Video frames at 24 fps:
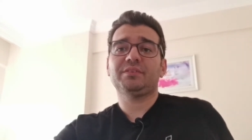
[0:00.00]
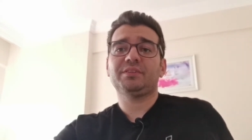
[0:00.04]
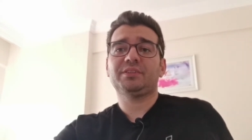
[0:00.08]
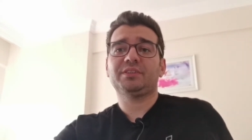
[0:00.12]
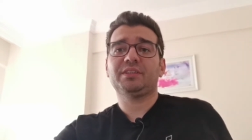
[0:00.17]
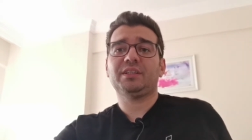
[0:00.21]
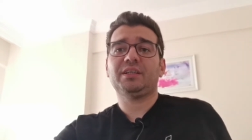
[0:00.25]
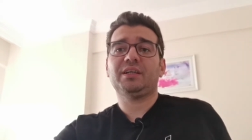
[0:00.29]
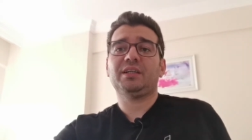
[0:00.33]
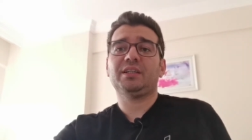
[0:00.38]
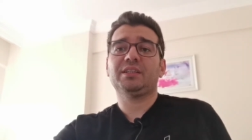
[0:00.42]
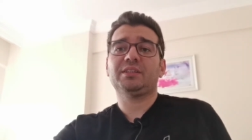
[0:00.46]

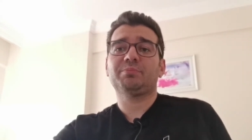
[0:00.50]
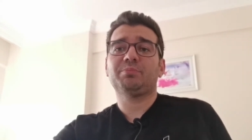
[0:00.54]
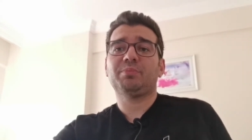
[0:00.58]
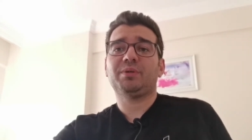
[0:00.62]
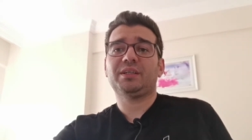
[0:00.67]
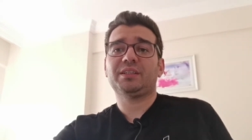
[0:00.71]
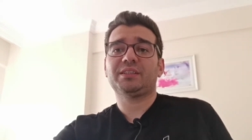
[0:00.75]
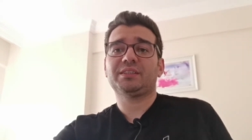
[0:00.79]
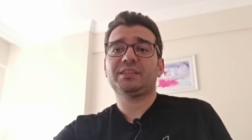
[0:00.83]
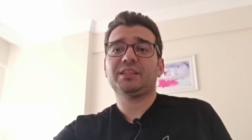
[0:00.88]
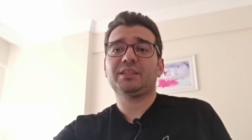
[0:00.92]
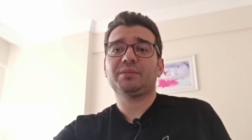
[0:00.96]
işte alt
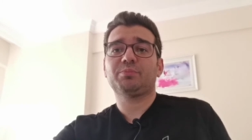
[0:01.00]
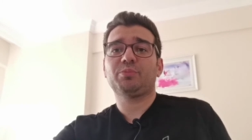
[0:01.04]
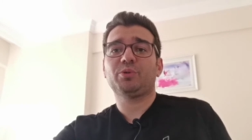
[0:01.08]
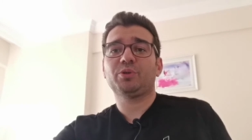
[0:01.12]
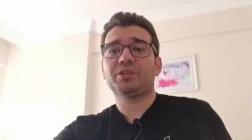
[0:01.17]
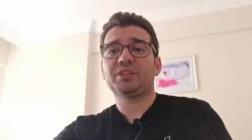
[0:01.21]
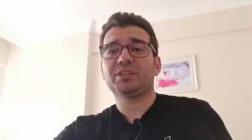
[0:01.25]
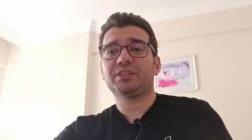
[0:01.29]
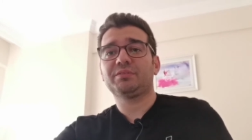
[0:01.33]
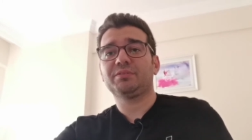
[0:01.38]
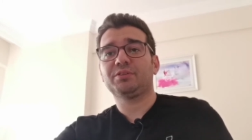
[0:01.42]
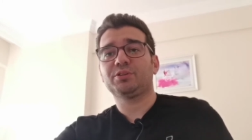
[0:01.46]
bağırsak
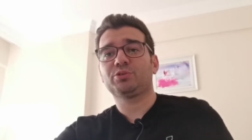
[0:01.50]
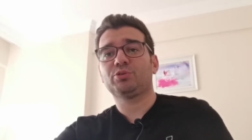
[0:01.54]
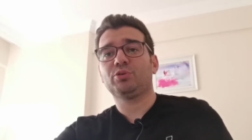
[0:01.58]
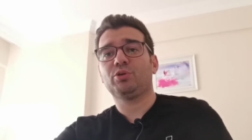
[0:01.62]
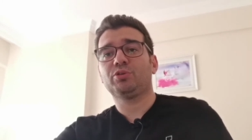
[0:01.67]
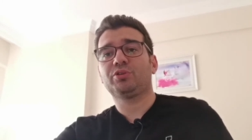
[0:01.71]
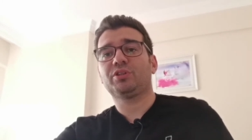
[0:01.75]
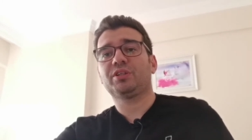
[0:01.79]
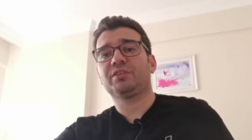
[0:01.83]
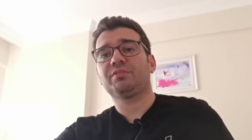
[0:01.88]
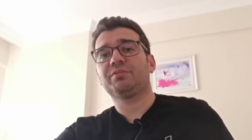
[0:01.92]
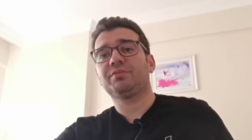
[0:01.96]
bölgesi ve
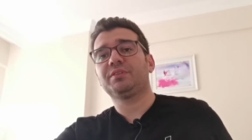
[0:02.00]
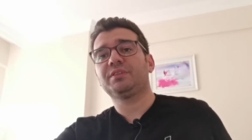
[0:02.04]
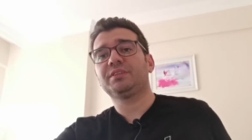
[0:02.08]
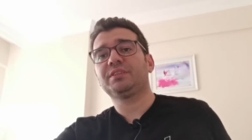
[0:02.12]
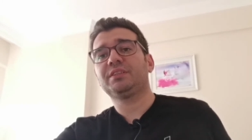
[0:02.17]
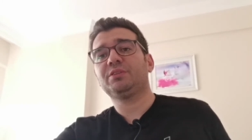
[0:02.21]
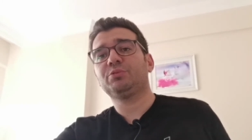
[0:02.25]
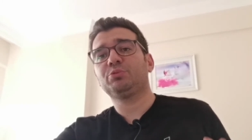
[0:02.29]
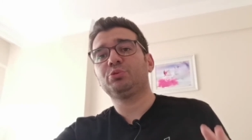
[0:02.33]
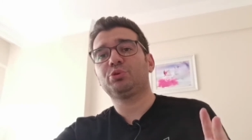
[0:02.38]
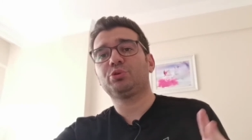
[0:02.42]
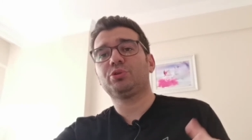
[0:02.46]
sol
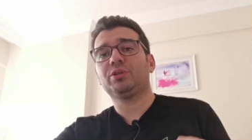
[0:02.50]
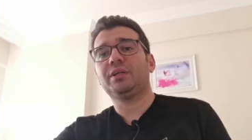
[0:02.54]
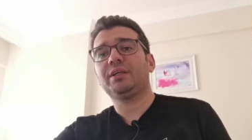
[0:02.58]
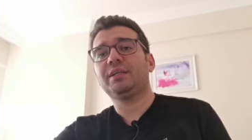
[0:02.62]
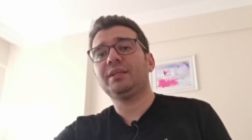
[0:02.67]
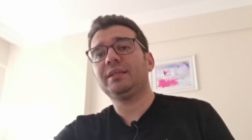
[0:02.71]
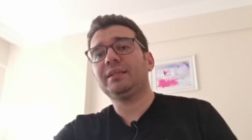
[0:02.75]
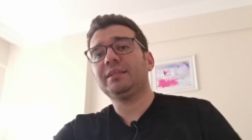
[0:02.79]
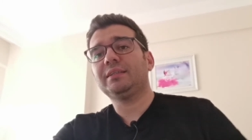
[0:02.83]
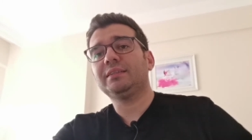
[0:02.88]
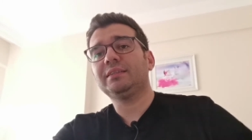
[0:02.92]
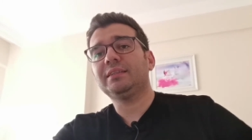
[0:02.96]
tarafınıza 3
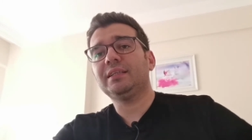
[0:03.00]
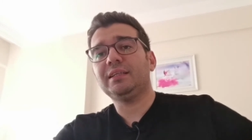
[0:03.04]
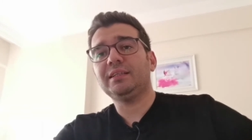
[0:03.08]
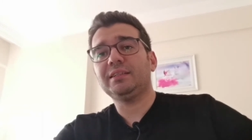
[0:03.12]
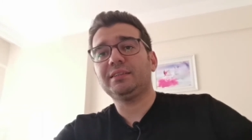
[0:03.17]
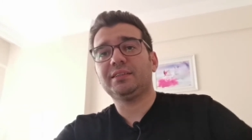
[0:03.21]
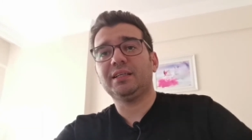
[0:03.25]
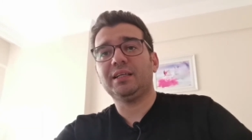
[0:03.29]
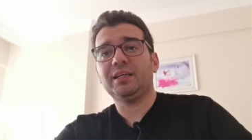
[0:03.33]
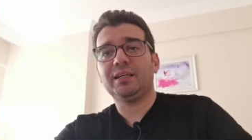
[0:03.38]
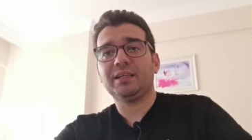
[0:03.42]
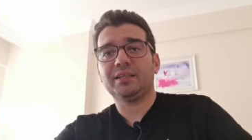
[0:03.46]
tane
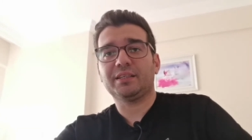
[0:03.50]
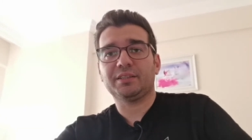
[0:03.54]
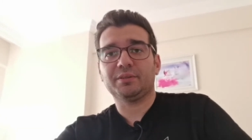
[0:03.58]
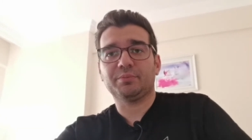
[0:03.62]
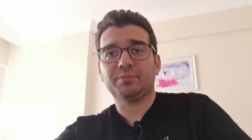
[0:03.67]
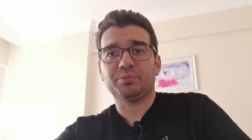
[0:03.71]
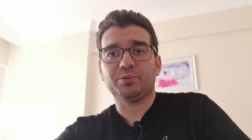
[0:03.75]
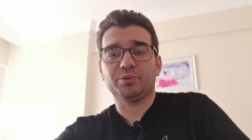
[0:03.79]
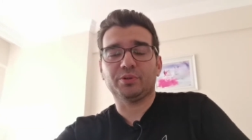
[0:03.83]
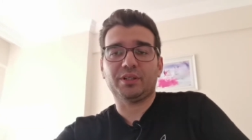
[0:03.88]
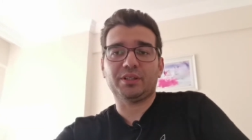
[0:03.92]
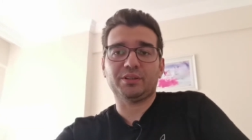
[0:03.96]
delik delerek
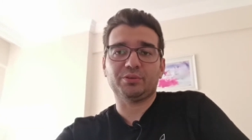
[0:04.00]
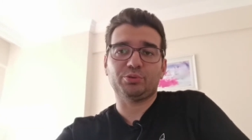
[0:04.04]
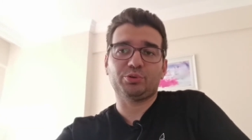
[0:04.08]
yapıyorlar.